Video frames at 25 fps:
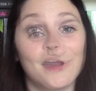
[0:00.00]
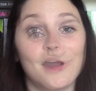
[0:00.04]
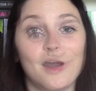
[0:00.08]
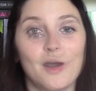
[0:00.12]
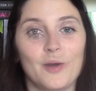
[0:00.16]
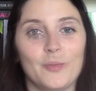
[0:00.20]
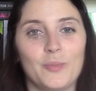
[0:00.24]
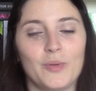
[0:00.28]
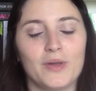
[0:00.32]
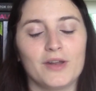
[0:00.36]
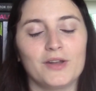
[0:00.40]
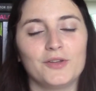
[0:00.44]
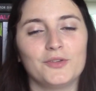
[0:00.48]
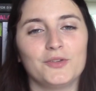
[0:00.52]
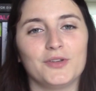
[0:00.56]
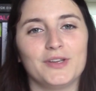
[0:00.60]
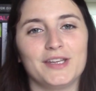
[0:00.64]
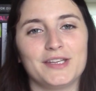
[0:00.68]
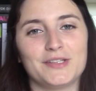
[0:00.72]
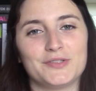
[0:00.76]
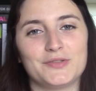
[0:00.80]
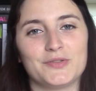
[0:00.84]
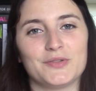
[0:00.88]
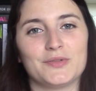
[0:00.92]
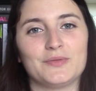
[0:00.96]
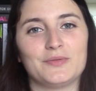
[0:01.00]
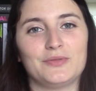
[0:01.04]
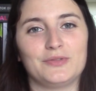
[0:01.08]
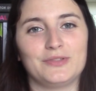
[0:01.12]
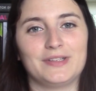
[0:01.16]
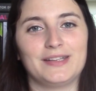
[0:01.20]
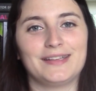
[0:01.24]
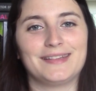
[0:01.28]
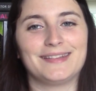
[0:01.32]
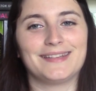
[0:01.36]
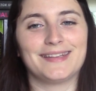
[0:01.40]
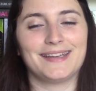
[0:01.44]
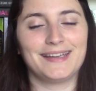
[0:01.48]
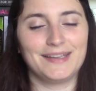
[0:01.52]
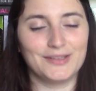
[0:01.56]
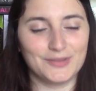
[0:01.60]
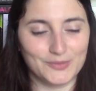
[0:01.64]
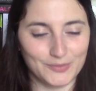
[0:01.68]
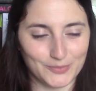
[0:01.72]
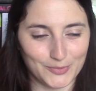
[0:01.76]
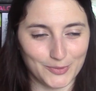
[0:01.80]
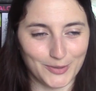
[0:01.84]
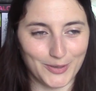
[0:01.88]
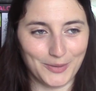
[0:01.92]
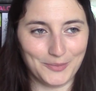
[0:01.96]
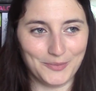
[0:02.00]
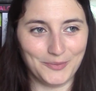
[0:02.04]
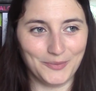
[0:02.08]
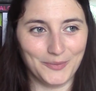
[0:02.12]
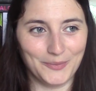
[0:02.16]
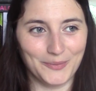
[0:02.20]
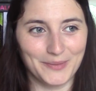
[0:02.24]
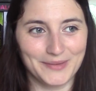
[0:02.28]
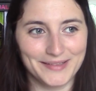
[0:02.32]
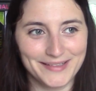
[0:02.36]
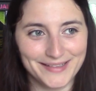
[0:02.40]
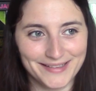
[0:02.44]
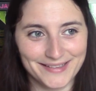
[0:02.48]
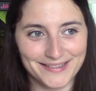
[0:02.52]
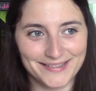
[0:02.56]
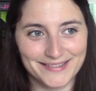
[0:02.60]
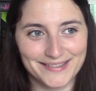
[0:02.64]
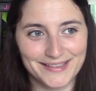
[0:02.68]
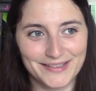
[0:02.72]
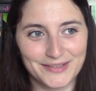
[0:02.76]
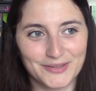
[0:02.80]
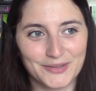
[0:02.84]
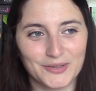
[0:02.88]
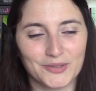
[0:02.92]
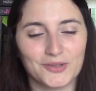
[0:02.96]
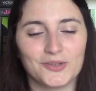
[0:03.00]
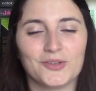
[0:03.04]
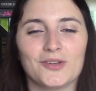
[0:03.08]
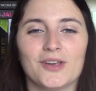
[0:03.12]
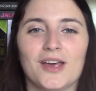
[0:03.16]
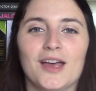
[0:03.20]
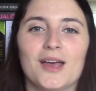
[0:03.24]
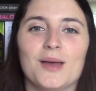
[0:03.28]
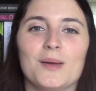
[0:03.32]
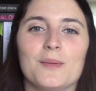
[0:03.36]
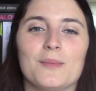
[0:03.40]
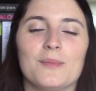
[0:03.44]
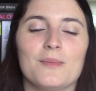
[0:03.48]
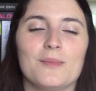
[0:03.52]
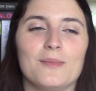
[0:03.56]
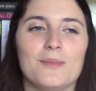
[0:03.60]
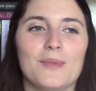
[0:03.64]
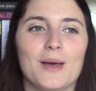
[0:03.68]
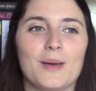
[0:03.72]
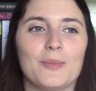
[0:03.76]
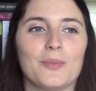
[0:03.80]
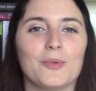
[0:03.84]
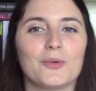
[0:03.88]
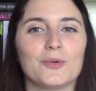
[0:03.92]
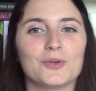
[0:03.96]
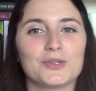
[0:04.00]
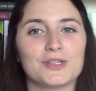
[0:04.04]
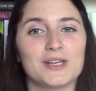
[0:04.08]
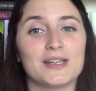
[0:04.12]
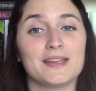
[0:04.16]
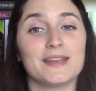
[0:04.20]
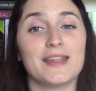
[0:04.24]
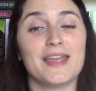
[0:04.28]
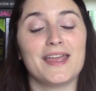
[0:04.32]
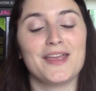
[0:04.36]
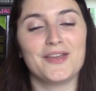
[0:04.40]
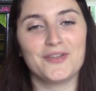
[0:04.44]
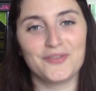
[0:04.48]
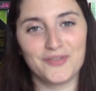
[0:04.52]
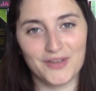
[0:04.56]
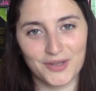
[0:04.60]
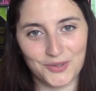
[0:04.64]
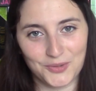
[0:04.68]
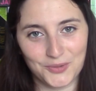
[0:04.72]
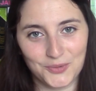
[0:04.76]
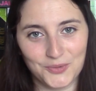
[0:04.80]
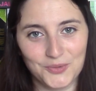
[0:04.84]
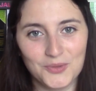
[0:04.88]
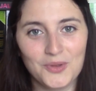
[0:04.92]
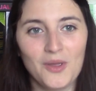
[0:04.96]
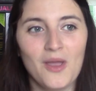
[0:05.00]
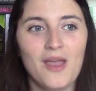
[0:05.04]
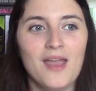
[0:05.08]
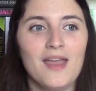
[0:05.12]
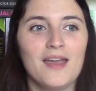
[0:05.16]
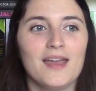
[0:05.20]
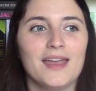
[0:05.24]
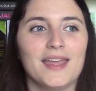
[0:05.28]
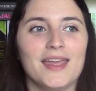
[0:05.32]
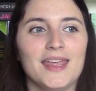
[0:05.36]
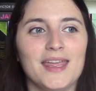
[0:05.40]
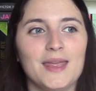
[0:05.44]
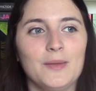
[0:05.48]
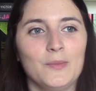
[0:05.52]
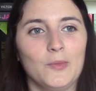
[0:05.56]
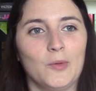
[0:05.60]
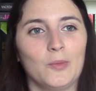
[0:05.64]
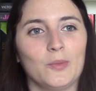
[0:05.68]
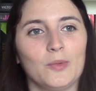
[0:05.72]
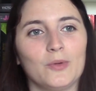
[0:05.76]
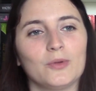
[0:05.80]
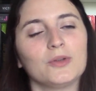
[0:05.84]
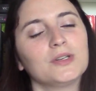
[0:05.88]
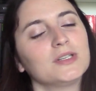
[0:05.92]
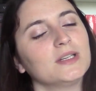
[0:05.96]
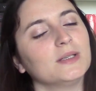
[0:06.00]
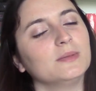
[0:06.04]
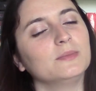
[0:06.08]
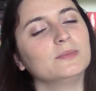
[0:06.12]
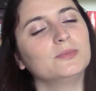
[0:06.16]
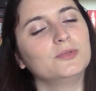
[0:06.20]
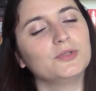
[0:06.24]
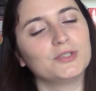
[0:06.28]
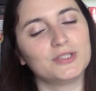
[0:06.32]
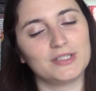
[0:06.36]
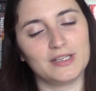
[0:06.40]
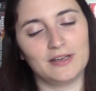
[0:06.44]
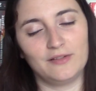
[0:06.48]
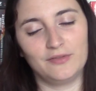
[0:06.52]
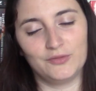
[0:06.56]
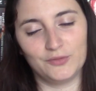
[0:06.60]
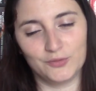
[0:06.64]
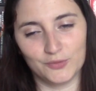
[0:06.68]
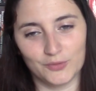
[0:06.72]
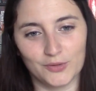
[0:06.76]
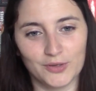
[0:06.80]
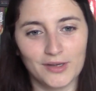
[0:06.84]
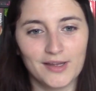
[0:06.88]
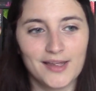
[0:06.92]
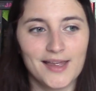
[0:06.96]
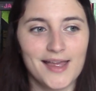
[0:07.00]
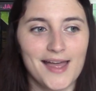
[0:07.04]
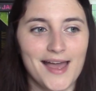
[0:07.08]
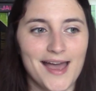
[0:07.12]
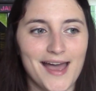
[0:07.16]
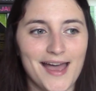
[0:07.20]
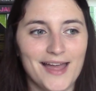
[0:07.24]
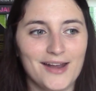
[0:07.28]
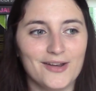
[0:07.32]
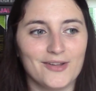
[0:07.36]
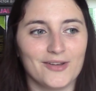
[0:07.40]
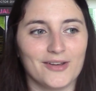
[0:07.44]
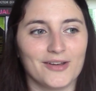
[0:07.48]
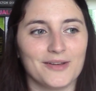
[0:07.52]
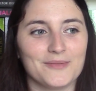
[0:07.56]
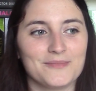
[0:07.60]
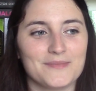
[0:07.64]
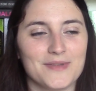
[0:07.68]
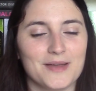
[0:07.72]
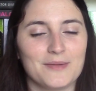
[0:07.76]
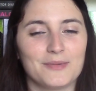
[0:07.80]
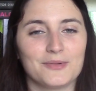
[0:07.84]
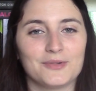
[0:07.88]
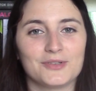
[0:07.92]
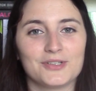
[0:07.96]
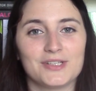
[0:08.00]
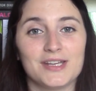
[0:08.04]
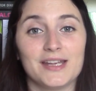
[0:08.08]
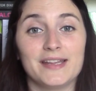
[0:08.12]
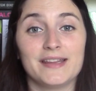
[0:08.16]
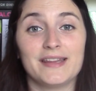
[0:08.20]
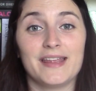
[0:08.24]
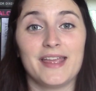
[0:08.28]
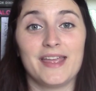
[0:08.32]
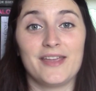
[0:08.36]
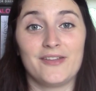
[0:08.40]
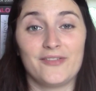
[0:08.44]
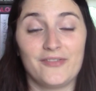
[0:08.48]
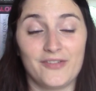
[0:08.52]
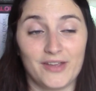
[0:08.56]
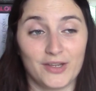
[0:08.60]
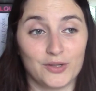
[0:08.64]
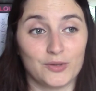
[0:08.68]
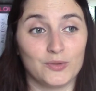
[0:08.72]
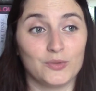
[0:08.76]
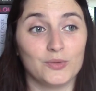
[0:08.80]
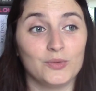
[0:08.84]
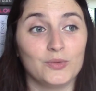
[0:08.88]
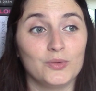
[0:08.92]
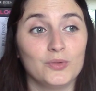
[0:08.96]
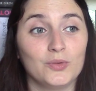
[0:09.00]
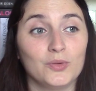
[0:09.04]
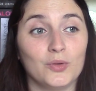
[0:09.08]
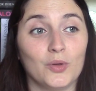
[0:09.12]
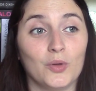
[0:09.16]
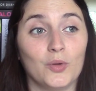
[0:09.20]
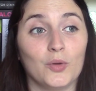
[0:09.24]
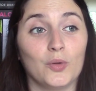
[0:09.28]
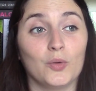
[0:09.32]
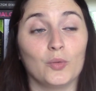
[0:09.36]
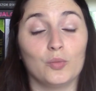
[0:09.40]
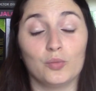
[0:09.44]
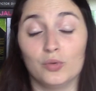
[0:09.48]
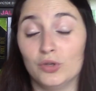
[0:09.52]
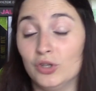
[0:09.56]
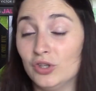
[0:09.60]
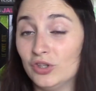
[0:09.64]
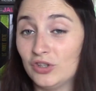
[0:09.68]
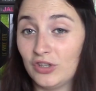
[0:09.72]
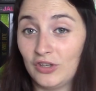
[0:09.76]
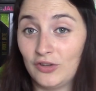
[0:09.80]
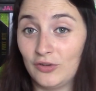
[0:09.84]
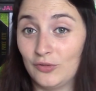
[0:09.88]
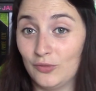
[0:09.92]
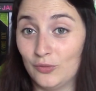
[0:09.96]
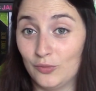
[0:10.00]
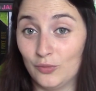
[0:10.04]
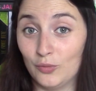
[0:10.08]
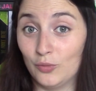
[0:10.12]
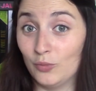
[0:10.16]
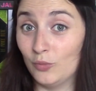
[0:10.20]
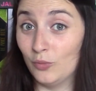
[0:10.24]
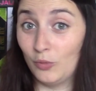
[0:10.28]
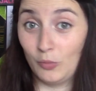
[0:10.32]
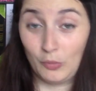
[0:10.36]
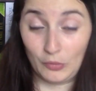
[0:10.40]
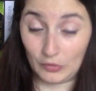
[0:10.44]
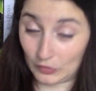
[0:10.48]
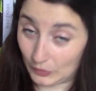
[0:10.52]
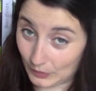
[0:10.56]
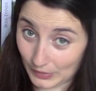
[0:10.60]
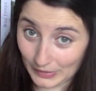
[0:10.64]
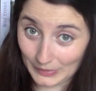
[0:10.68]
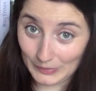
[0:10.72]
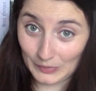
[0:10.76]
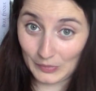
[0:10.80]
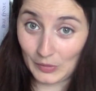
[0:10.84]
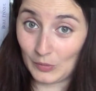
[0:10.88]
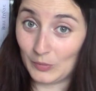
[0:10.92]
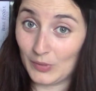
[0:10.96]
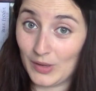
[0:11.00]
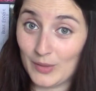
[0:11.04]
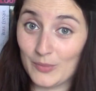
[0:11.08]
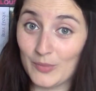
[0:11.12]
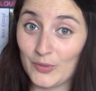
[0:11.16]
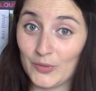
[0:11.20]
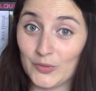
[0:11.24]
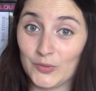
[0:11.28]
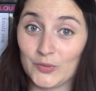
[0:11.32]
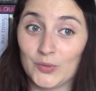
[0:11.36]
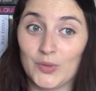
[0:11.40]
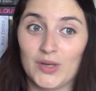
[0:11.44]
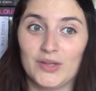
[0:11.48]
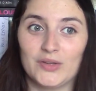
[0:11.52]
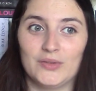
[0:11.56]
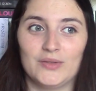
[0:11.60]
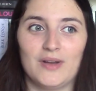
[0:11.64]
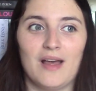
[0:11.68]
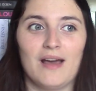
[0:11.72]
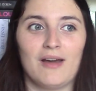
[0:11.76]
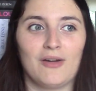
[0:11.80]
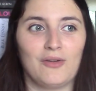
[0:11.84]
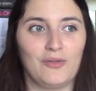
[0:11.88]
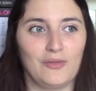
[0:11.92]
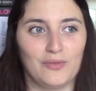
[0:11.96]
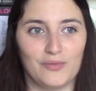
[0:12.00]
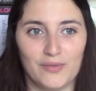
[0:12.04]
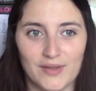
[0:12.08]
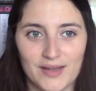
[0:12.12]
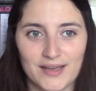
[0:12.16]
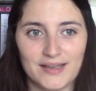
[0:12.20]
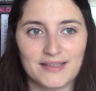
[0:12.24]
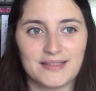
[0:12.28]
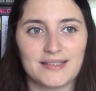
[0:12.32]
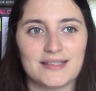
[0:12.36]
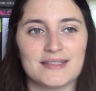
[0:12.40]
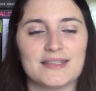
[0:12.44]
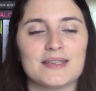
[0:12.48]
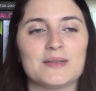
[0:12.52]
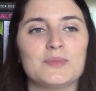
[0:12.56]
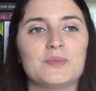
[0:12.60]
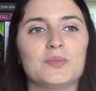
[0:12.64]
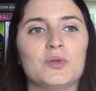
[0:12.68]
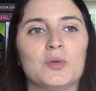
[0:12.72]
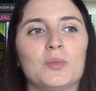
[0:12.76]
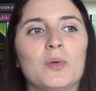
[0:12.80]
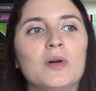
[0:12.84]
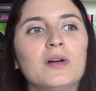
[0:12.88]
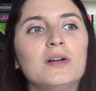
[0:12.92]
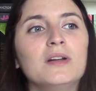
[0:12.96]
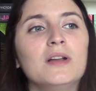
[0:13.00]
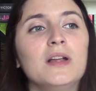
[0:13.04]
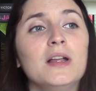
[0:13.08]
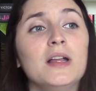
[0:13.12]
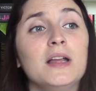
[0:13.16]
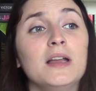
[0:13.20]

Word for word: En parlant de questions, vous êtes très nombreux à me demander quand est-ce que sera ma prochaine FAQ et mon prochain bookshelf tour. Alors, ma prochaine FAQ, euh, oui, ça ne me pose pas de problème en soi de la refaire, c'est simplement